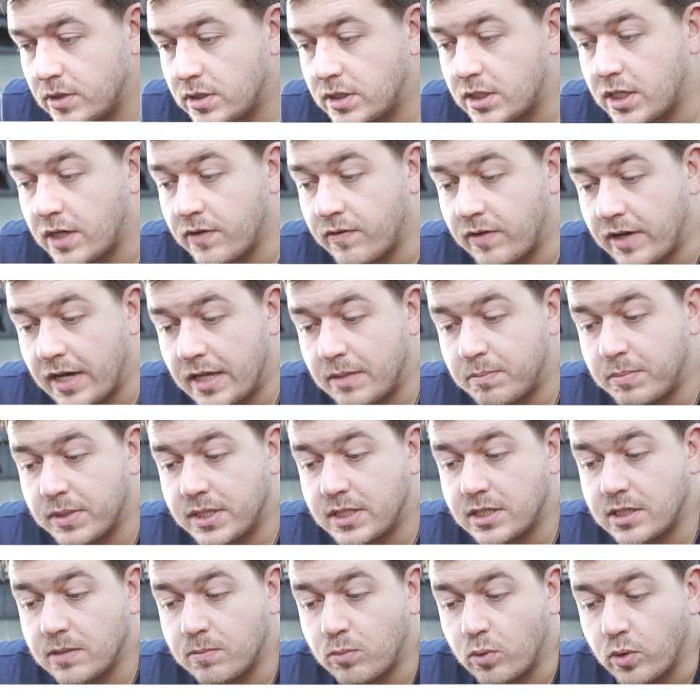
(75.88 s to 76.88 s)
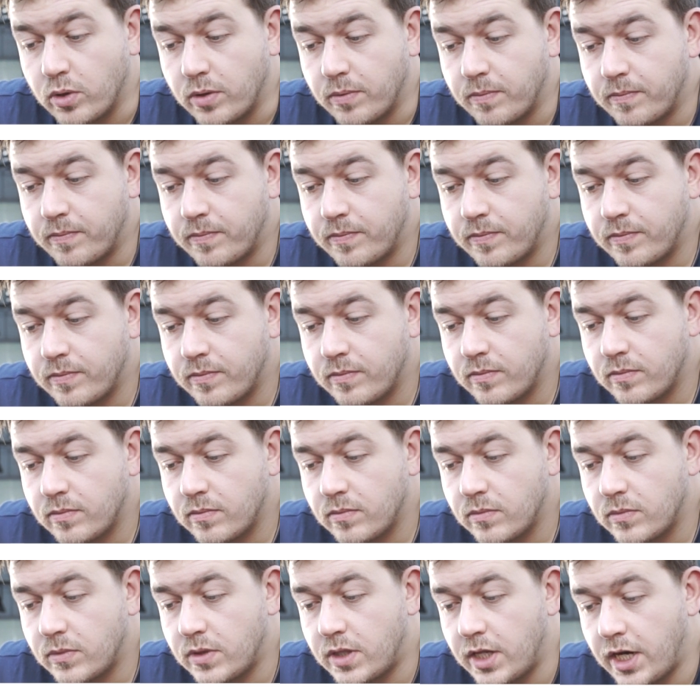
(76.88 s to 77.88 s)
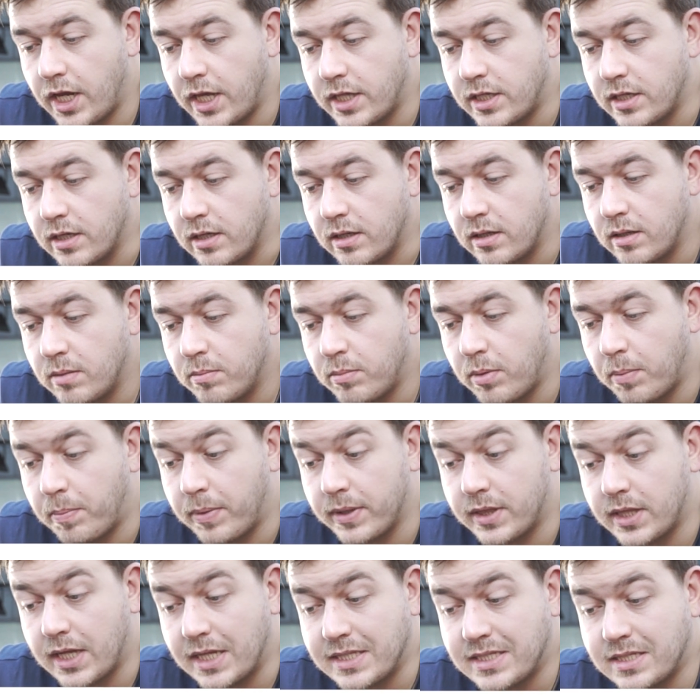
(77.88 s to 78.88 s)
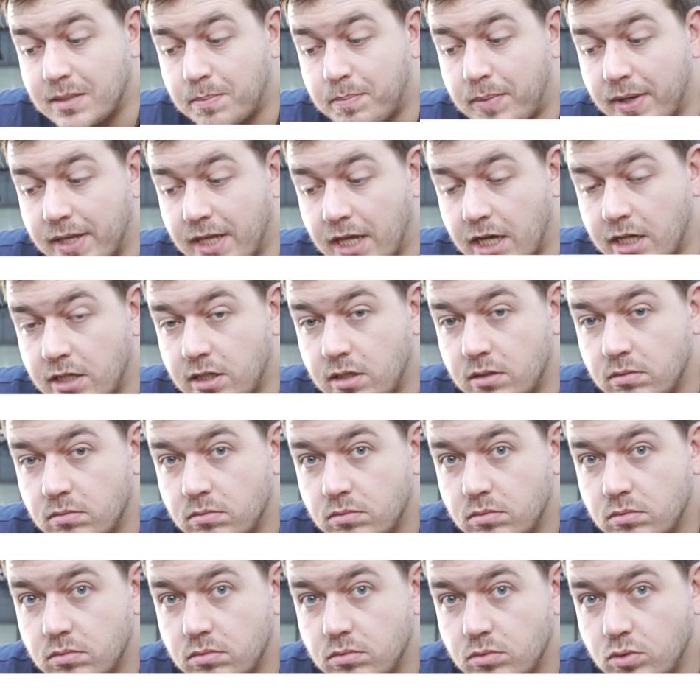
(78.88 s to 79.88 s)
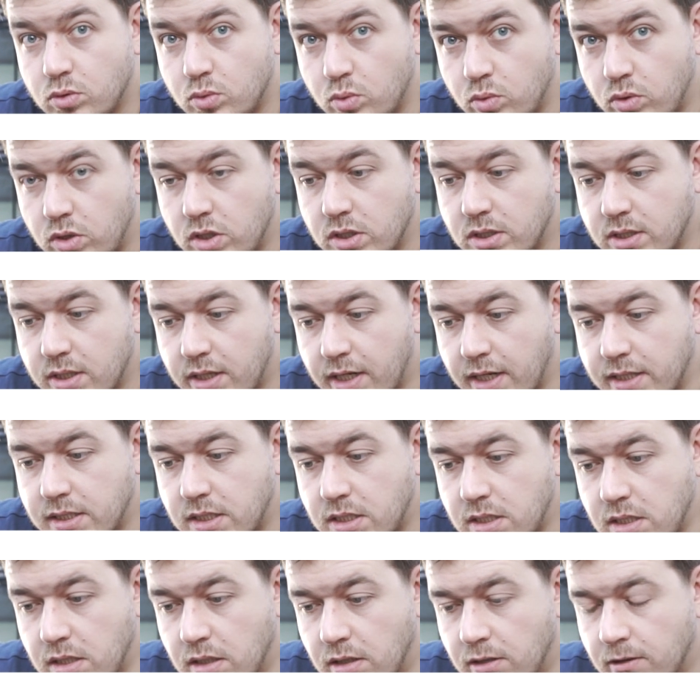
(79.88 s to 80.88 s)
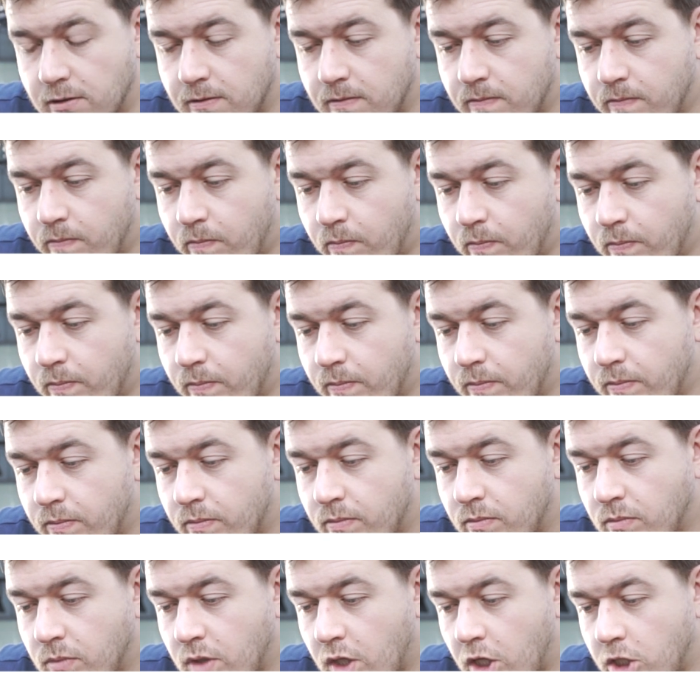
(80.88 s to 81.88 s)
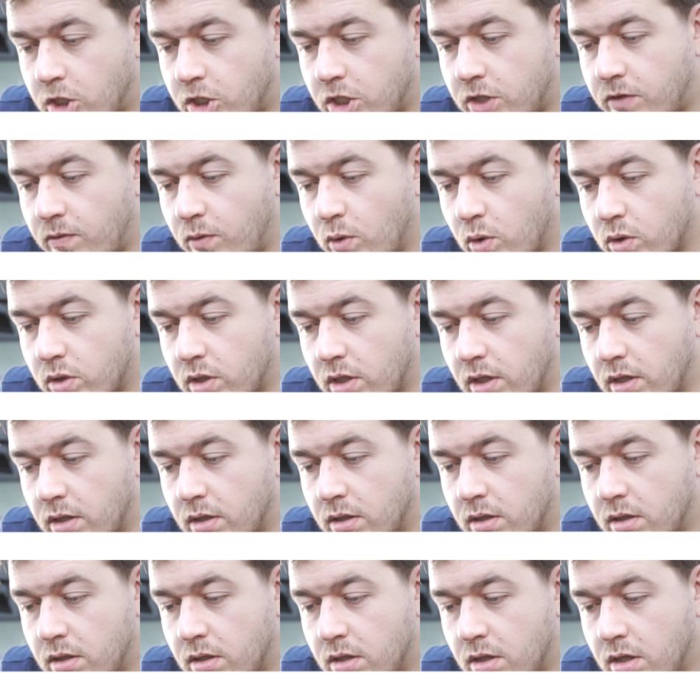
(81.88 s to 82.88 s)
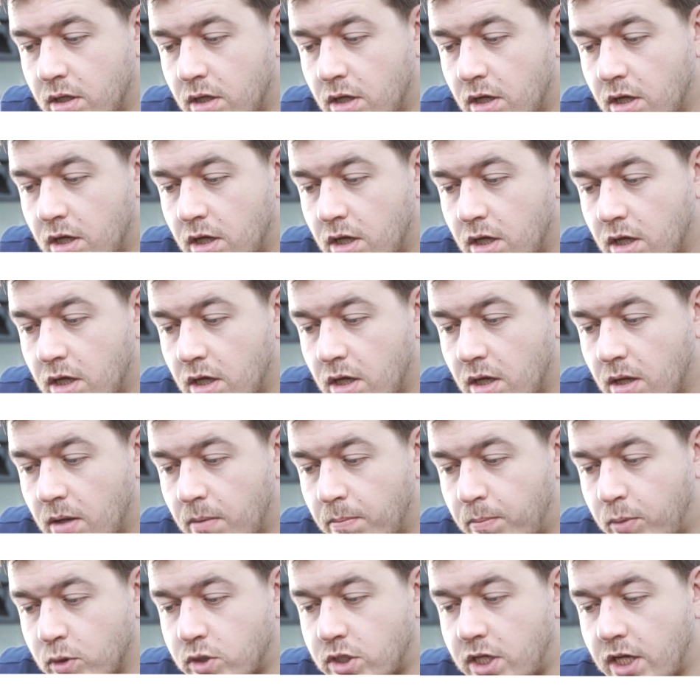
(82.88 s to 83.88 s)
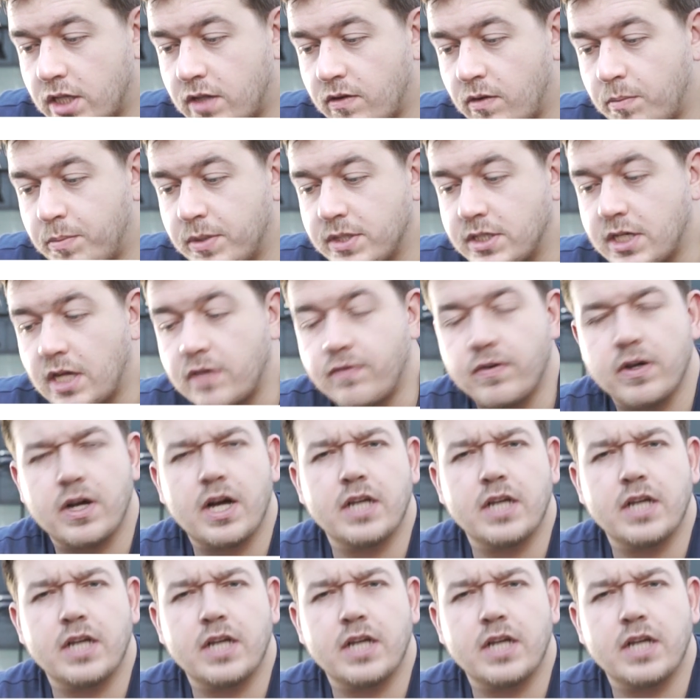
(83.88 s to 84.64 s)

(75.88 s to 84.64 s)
скрывает под собой. Третье. Попытаться понять суть языка C. Четвертое. После этого поискать